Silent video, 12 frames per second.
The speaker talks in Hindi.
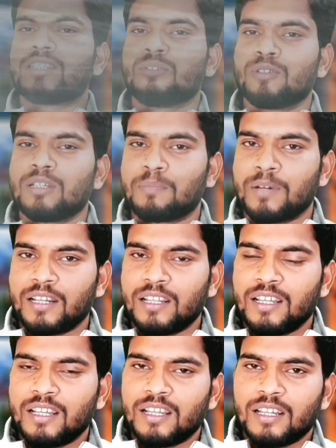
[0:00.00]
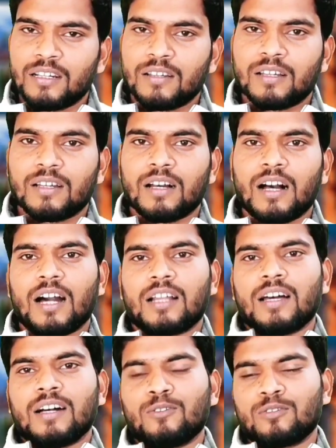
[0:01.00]
कुछ ही दूरी पर आ
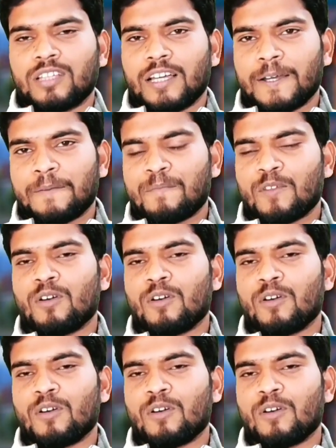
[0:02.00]
रहा होता है